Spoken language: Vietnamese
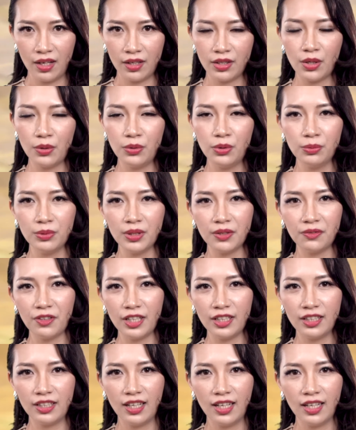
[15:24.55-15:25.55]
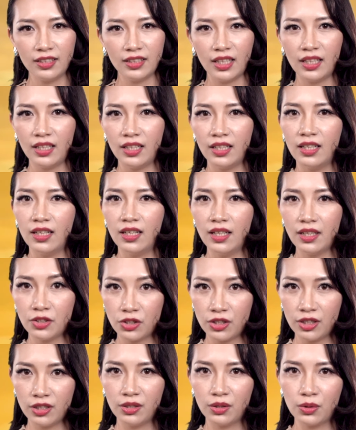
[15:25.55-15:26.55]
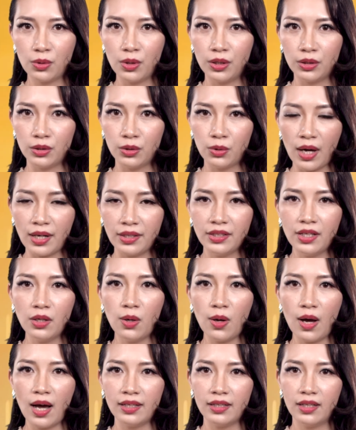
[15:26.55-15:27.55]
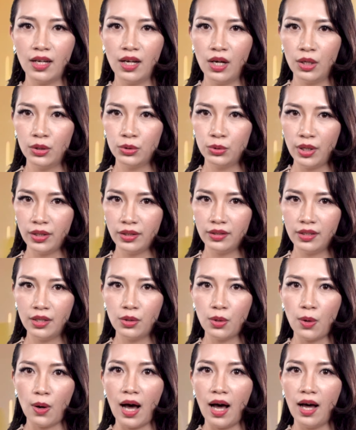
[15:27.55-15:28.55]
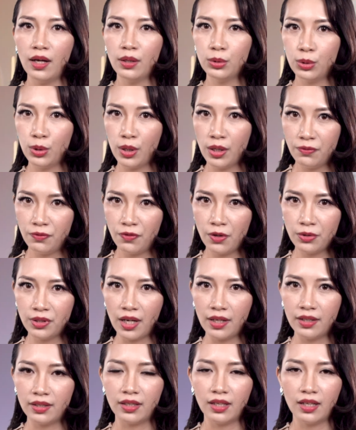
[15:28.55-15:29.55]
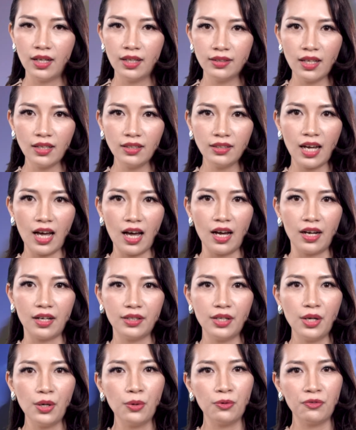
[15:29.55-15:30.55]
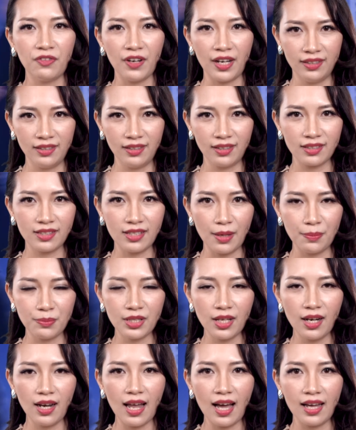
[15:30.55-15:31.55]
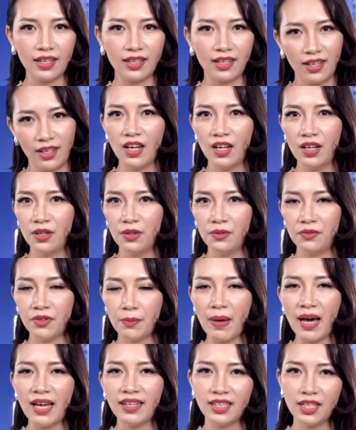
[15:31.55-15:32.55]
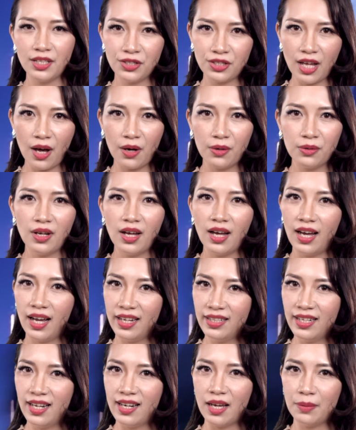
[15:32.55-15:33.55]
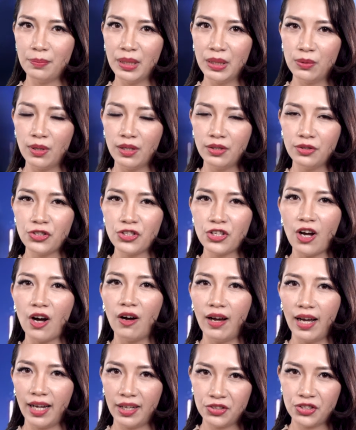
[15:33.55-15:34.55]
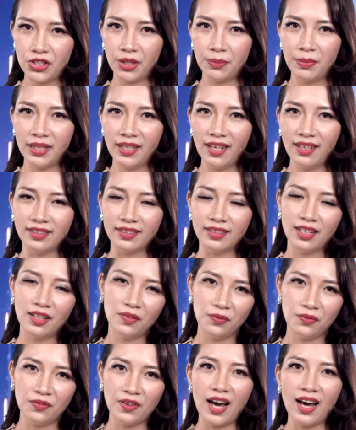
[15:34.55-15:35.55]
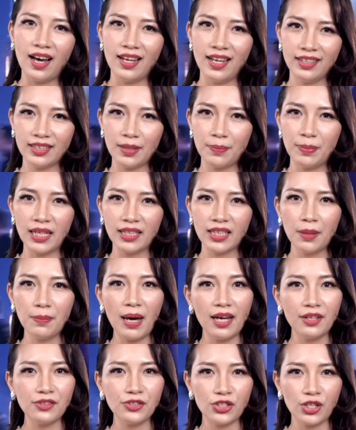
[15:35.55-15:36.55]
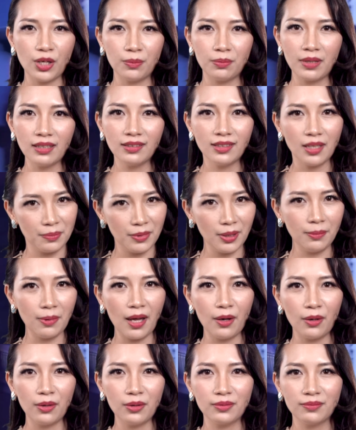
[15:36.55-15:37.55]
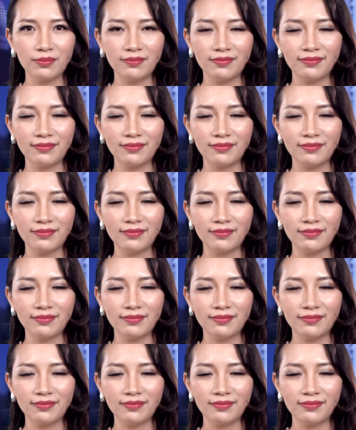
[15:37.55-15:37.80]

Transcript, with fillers: Nếu đúng như vậy thì lịch sử của toàn nhân loại, thuyết tiến hóa, thuyết vô thần, tất cả đều phải được xem xét lại. Vậy bạn nghĩ sao? Hãy để lại bình luận cho hành trình bí ẩn và hẹn gặp lại các bạn trong các tập tiếp theo.